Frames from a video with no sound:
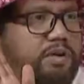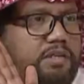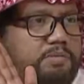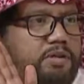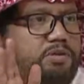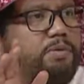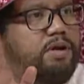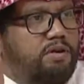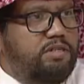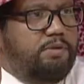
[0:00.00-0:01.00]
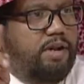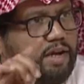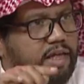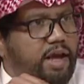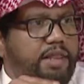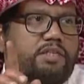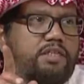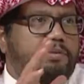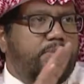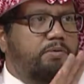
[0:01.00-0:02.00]
لو رقت المكتوبه يقول جيب الاغراض هذه
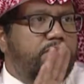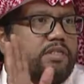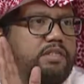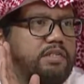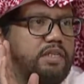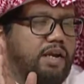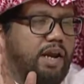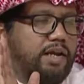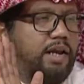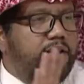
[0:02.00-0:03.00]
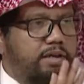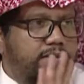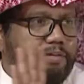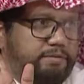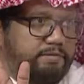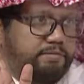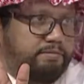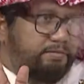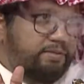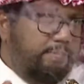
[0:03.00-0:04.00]
تجيبها وانت تنتظر الاكله
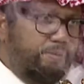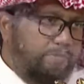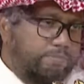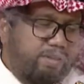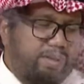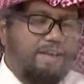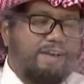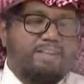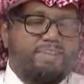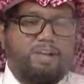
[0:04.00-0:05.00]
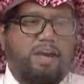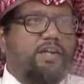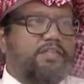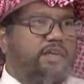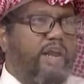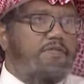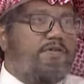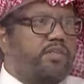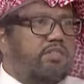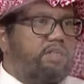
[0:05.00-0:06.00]
صح تمام صح الله يعطيك
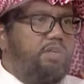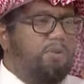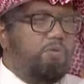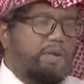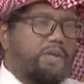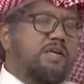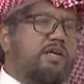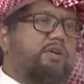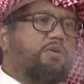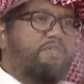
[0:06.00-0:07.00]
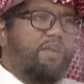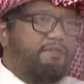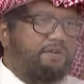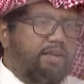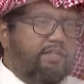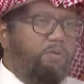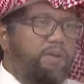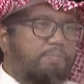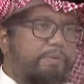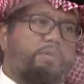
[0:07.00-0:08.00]
العافيه قصه الحلوه وفيها فائده
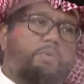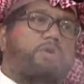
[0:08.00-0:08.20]
وحكمه